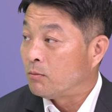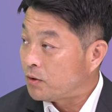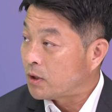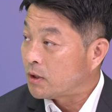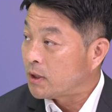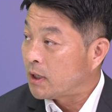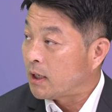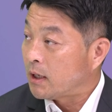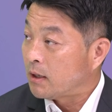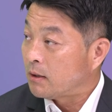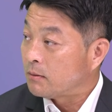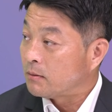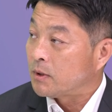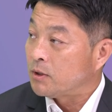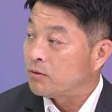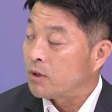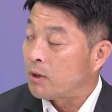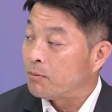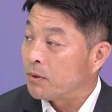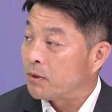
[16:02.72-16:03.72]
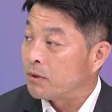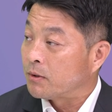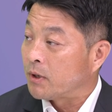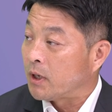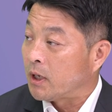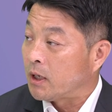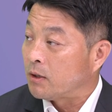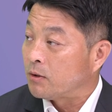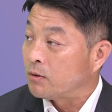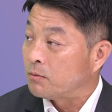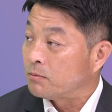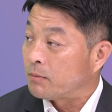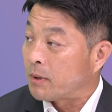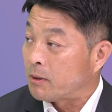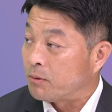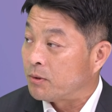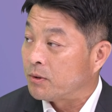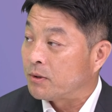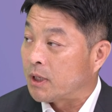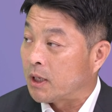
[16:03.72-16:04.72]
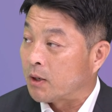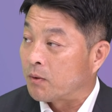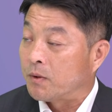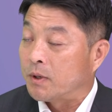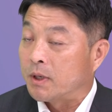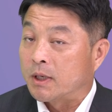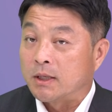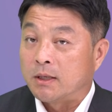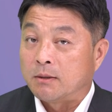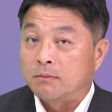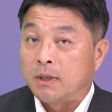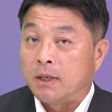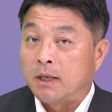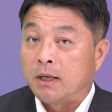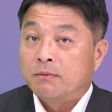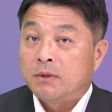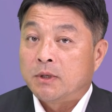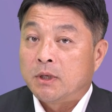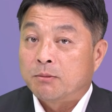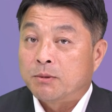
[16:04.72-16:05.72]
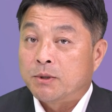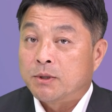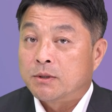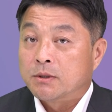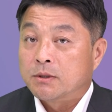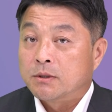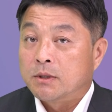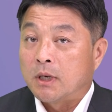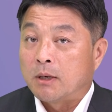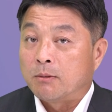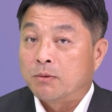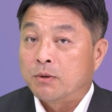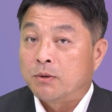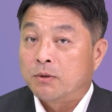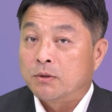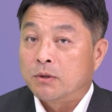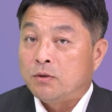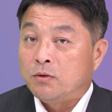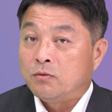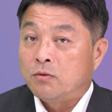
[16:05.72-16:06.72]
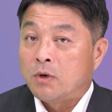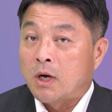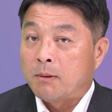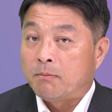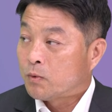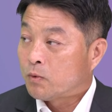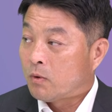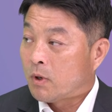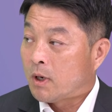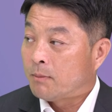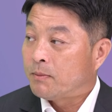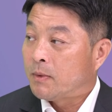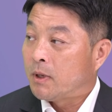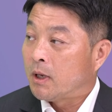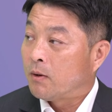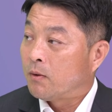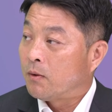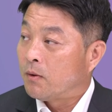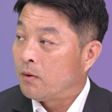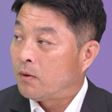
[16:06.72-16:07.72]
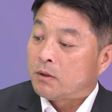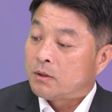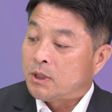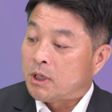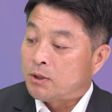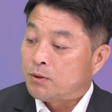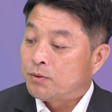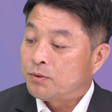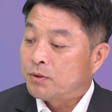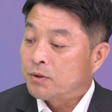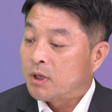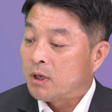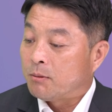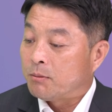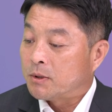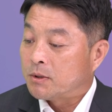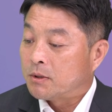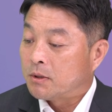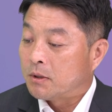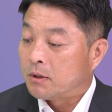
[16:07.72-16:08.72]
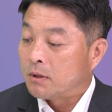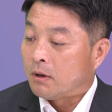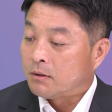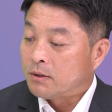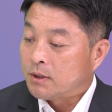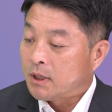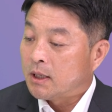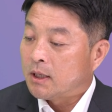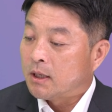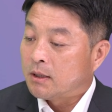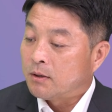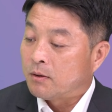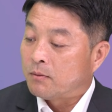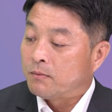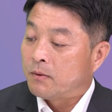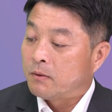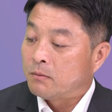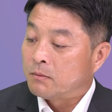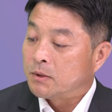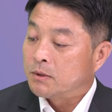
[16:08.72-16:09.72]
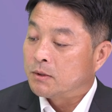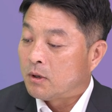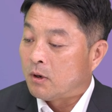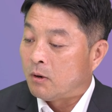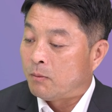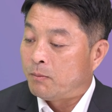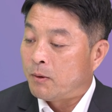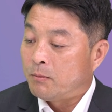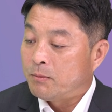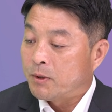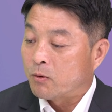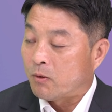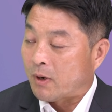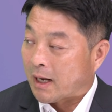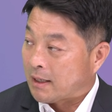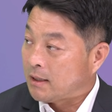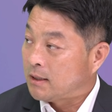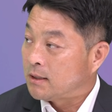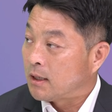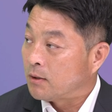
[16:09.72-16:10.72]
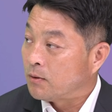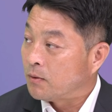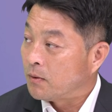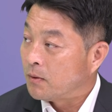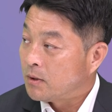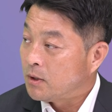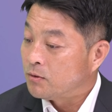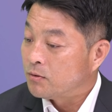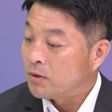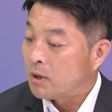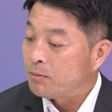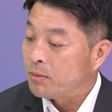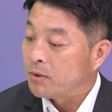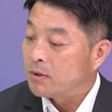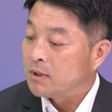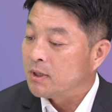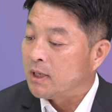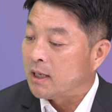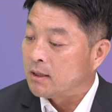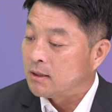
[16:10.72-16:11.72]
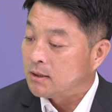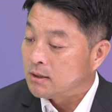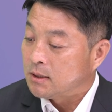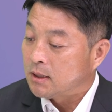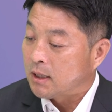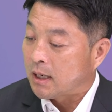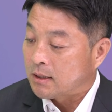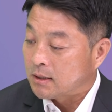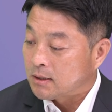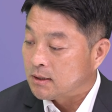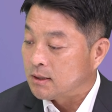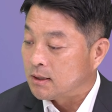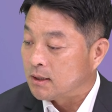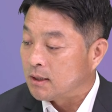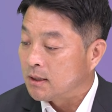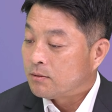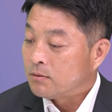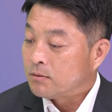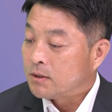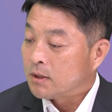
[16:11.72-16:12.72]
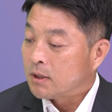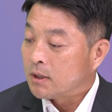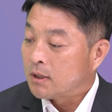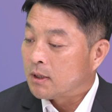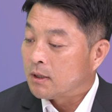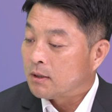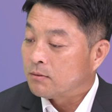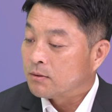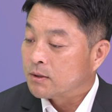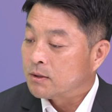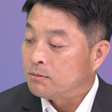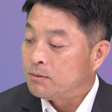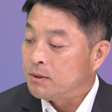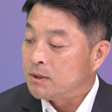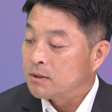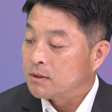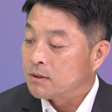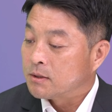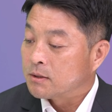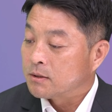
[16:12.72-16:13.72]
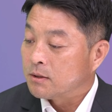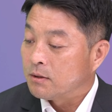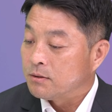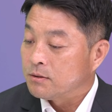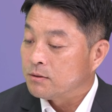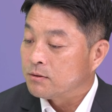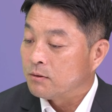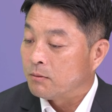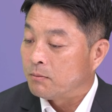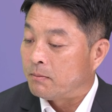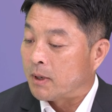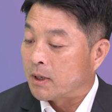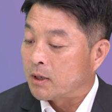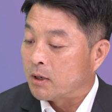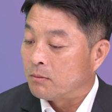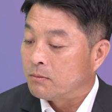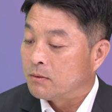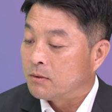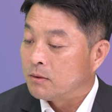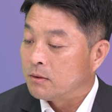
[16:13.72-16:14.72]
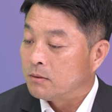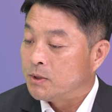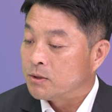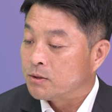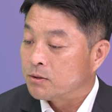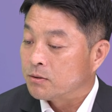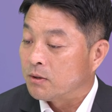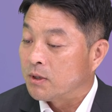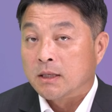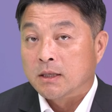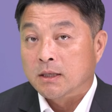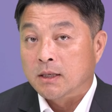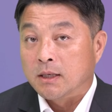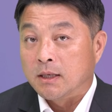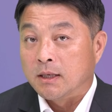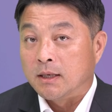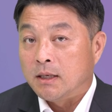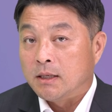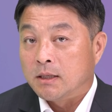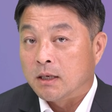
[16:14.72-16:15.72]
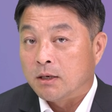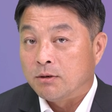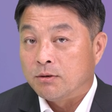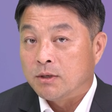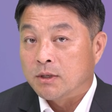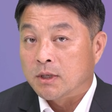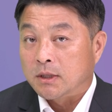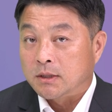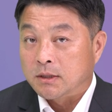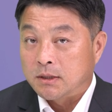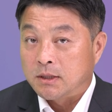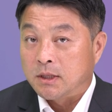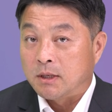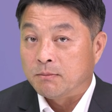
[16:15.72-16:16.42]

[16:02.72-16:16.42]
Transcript: 최근에 인수합병 계획이 좀 발표가 됐고 있기 때문에 핀텍 비즈니스는 앞으로 융합, 통합되고 재조정되면서 어떻게 되든 어펌은 어펌이 꼭 아니더라도 인수합병을 되든지 하든지 둘 중에 하나라도 그 비즈니스는 커질 수밖에 없는 비즈니스고 특히 이자율이 상승이